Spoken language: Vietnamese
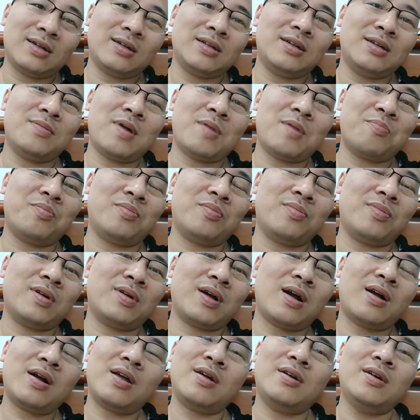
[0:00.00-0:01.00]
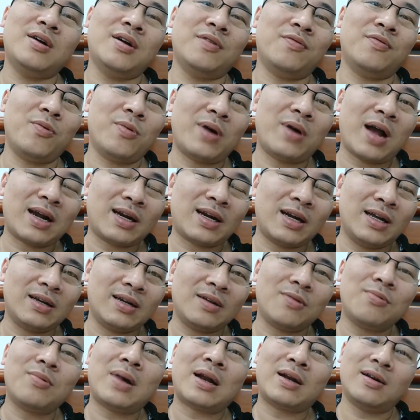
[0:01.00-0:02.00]
nhưng mà các cái người vùng khác đến
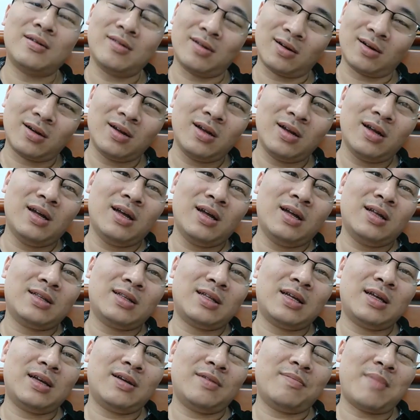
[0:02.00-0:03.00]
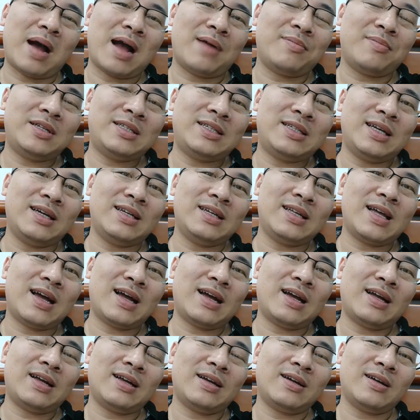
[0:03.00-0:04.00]
không ăn được. Thế là bà mới chế
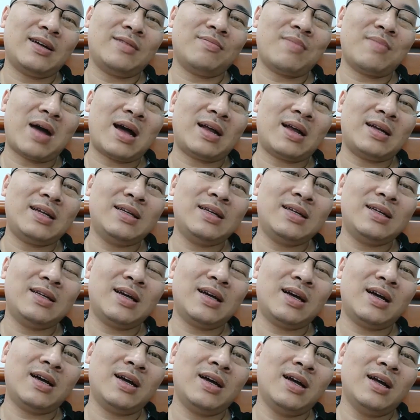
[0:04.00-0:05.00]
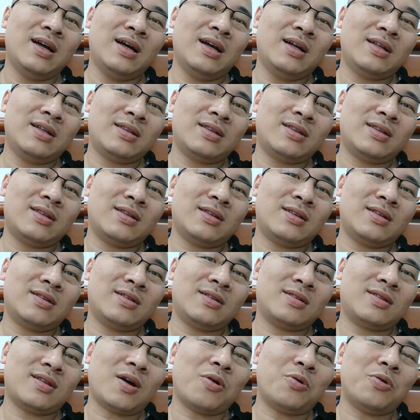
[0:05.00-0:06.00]
ra, bà đi
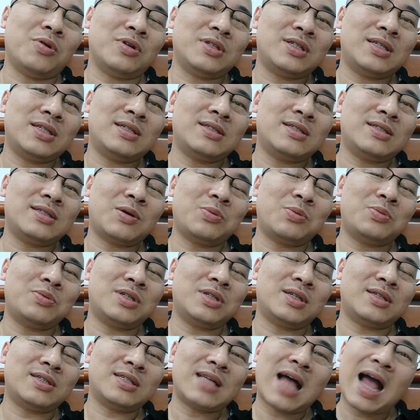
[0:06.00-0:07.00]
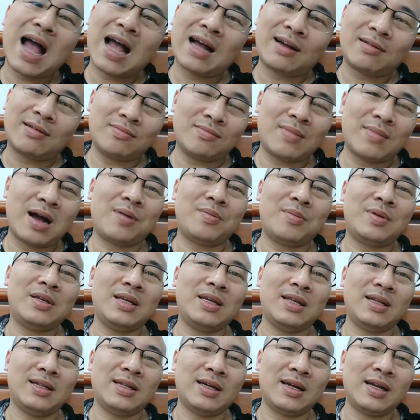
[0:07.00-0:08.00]
tàu ở trên sông Trường Giang, bà mới
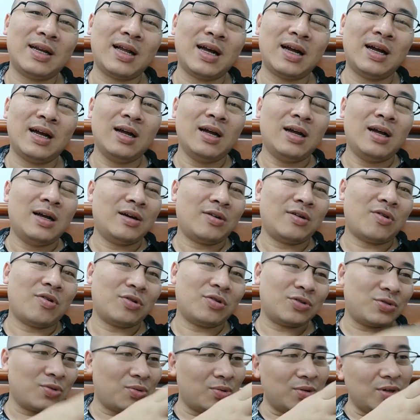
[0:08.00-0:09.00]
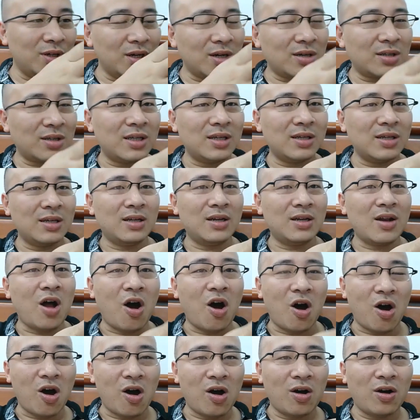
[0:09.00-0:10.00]
nhìn thấy là có chỗ nước thì
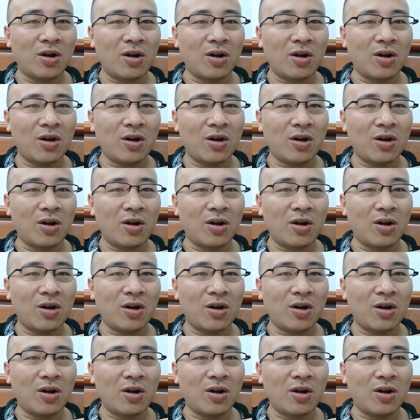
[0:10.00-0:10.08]
đỏ,